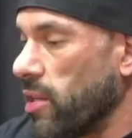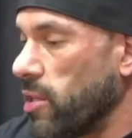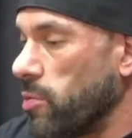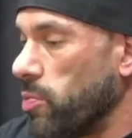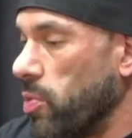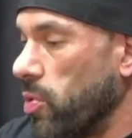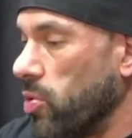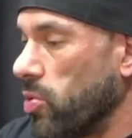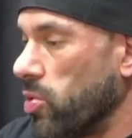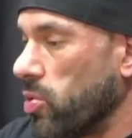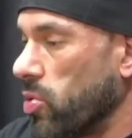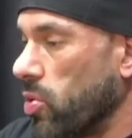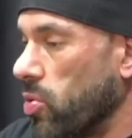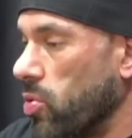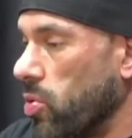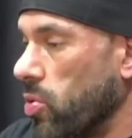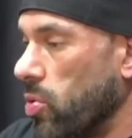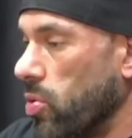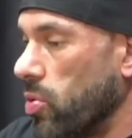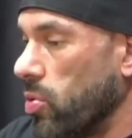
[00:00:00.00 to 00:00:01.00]
Tipo, hoje eu tô
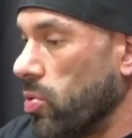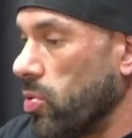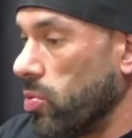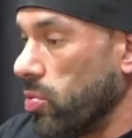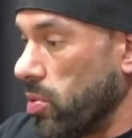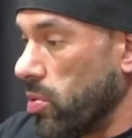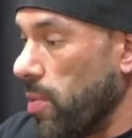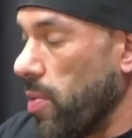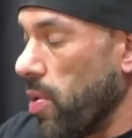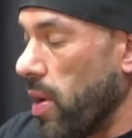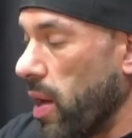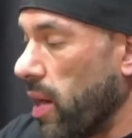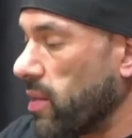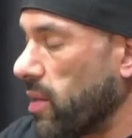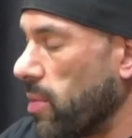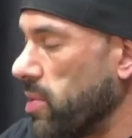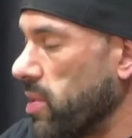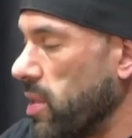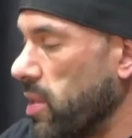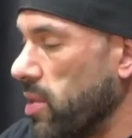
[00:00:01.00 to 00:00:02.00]
com. o meu cara que
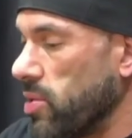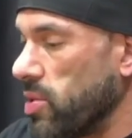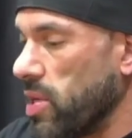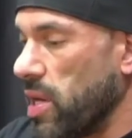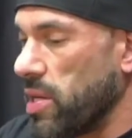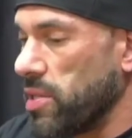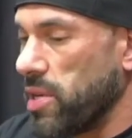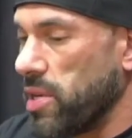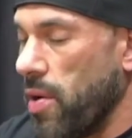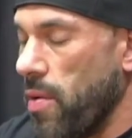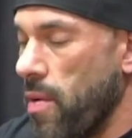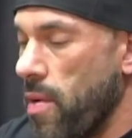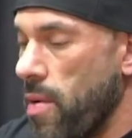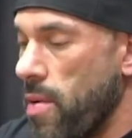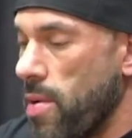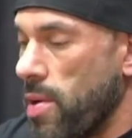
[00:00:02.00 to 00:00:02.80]
tá me treinando, o Sérgio